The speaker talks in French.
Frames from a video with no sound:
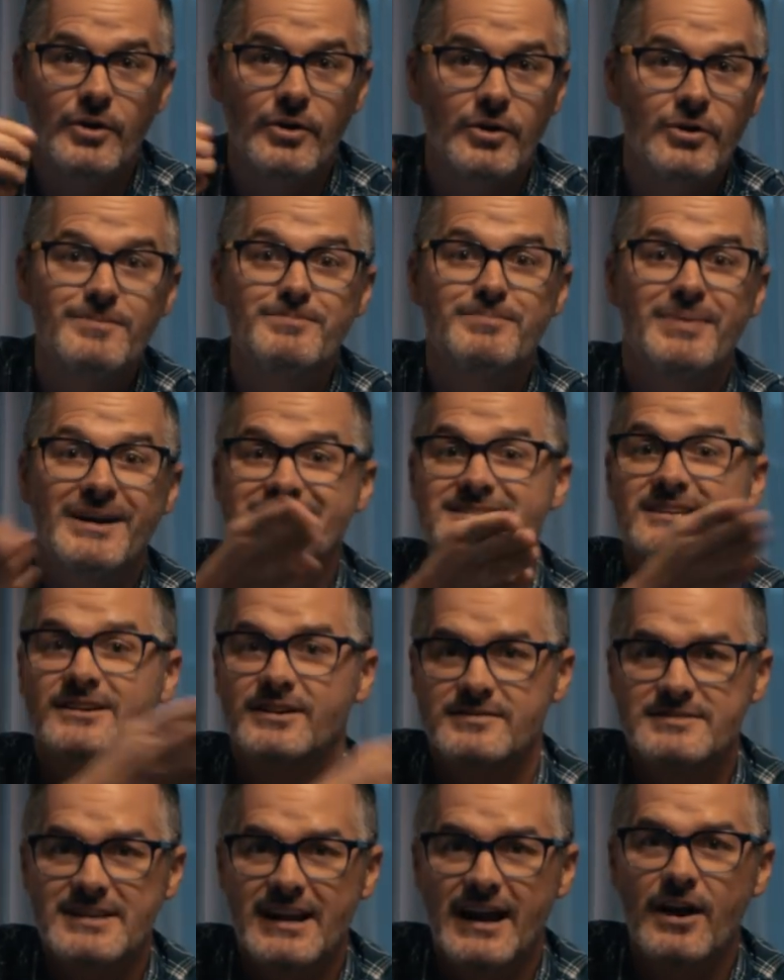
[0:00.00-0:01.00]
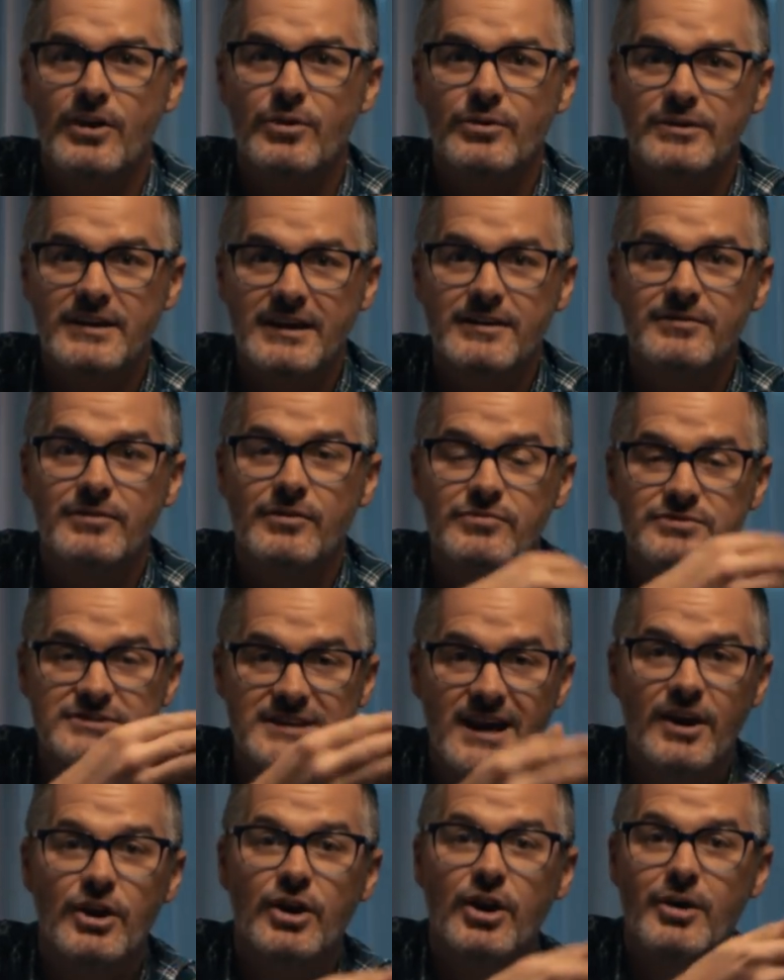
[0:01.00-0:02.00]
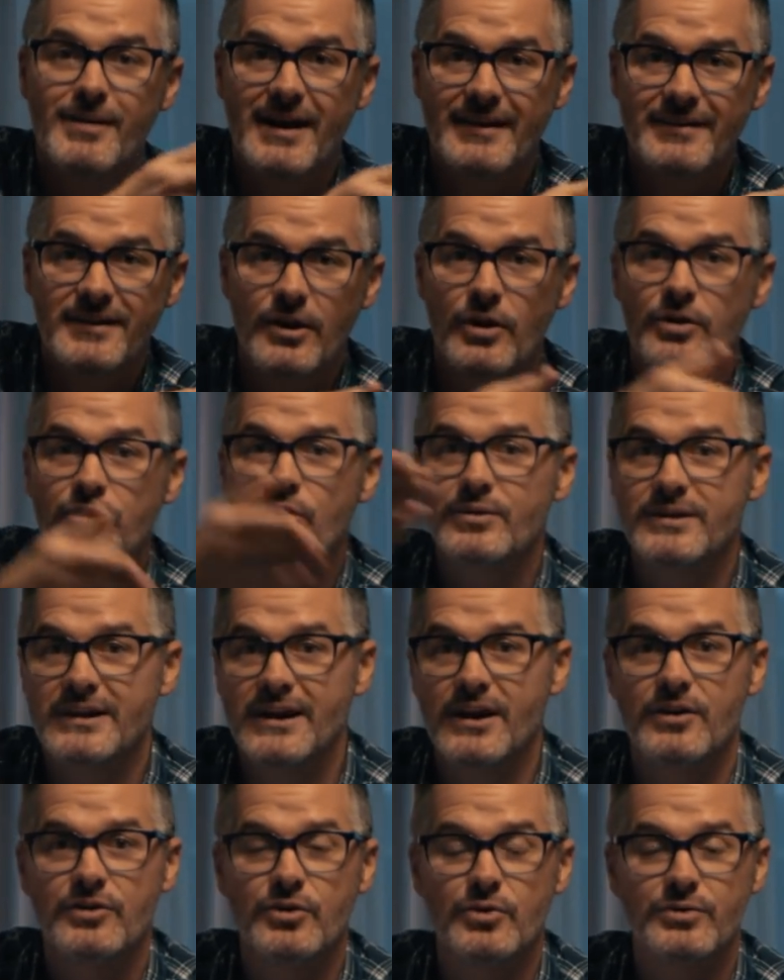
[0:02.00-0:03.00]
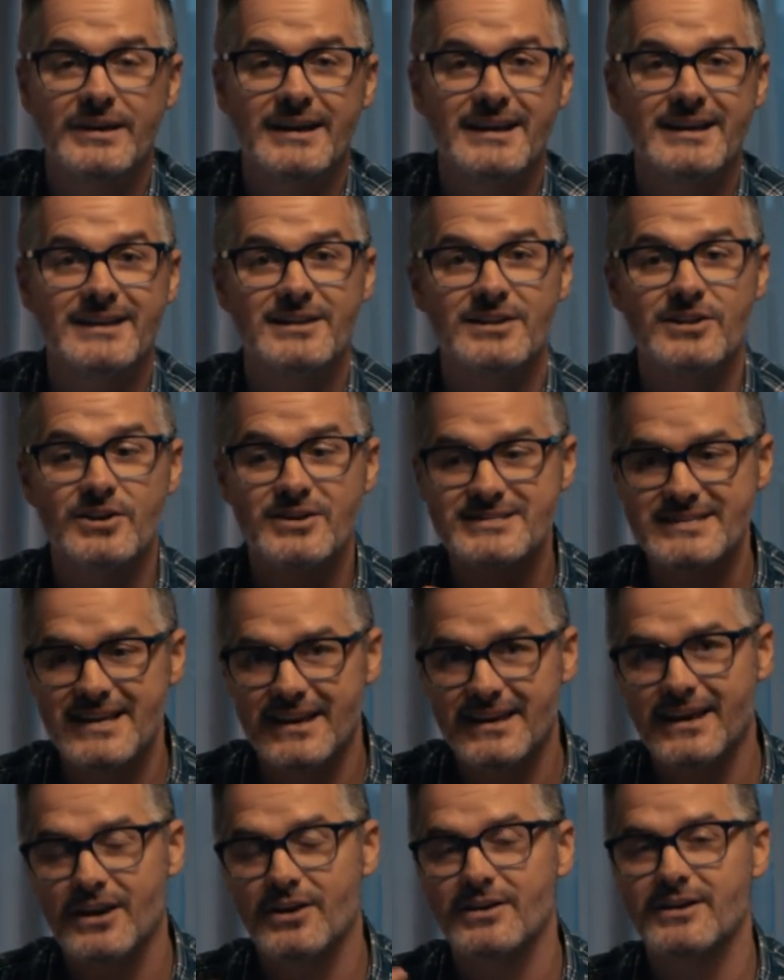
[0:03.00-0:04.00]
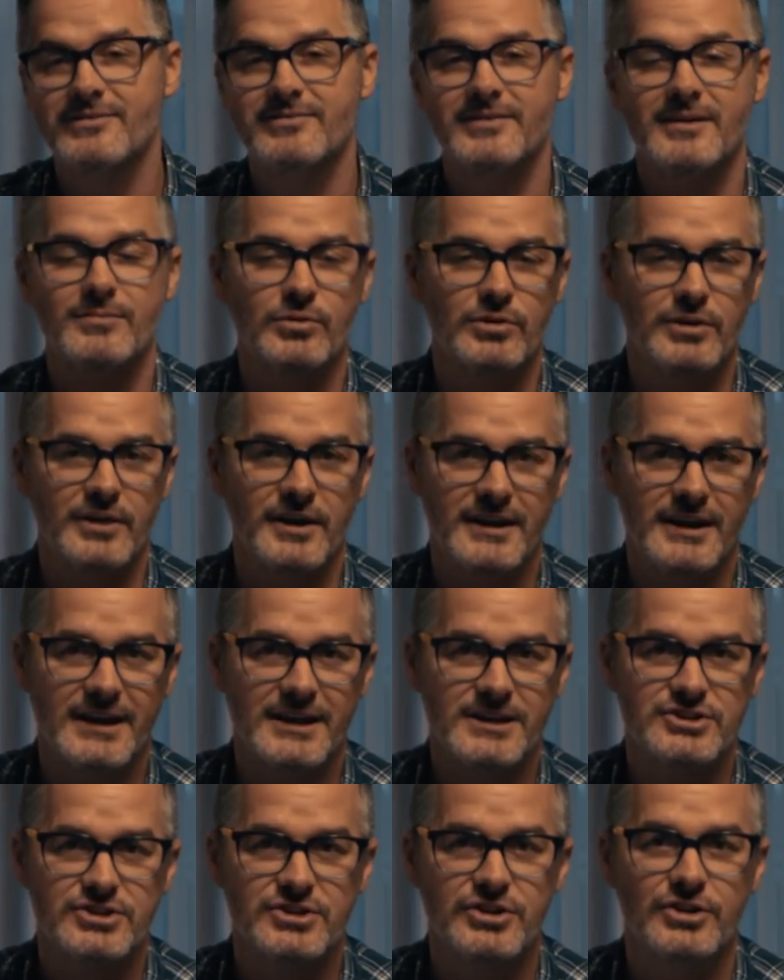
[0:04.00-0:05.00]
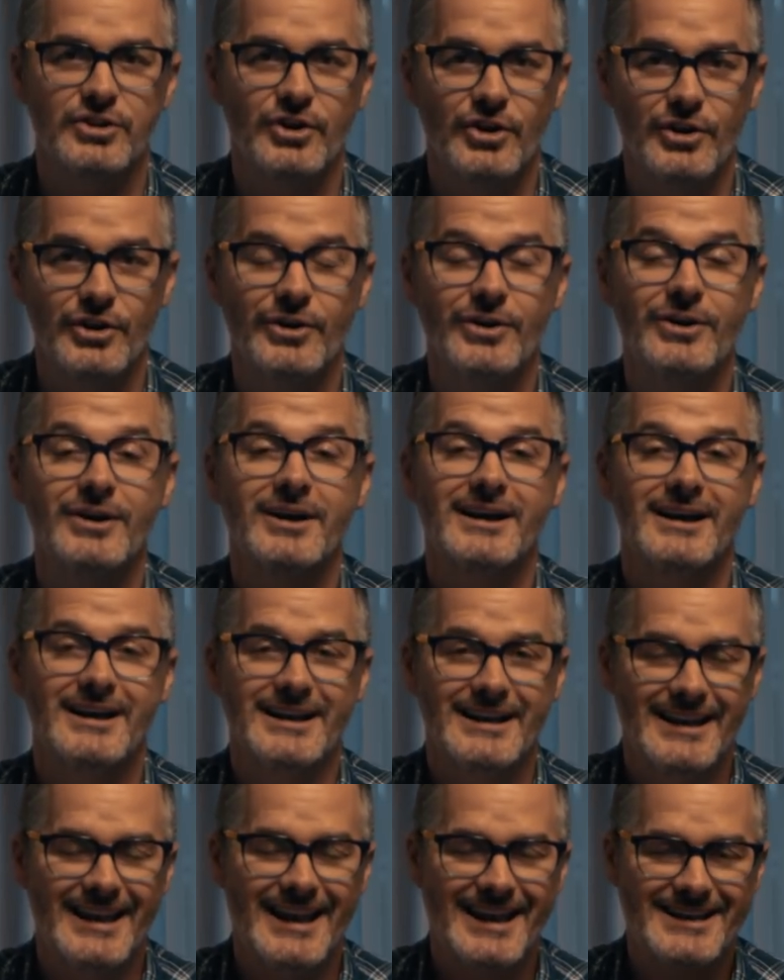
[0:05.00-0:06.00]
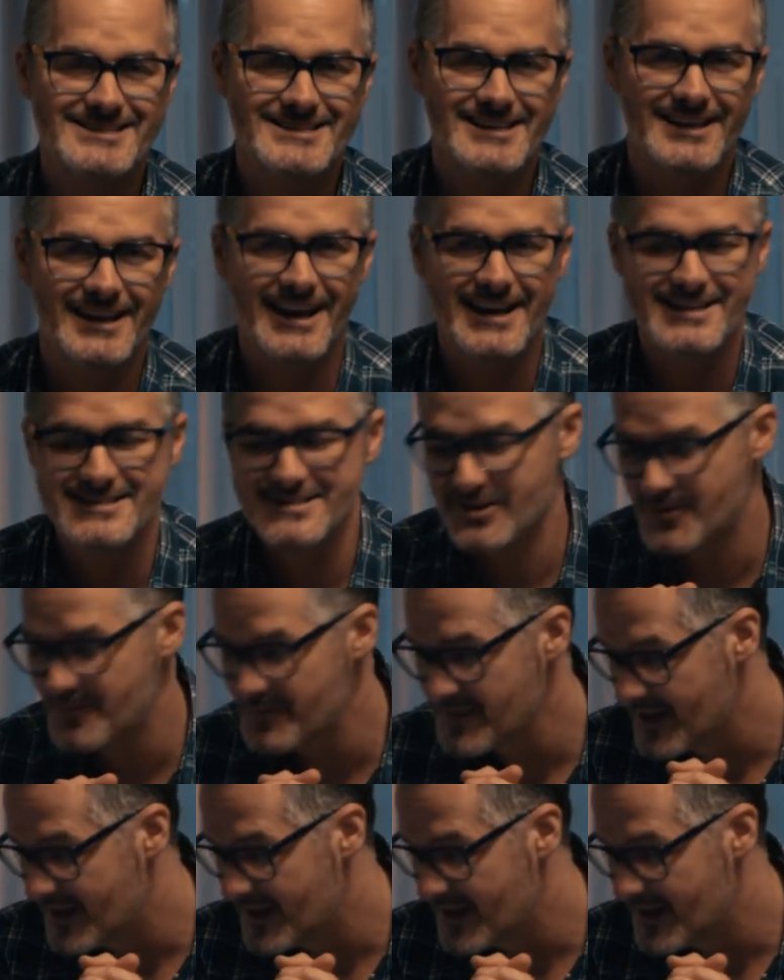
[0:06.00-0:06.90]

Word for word: une personne que vous allez rencontrer va vous en recommander un autre et un autre et là ça crée un effet boule de neige de là l'accélération.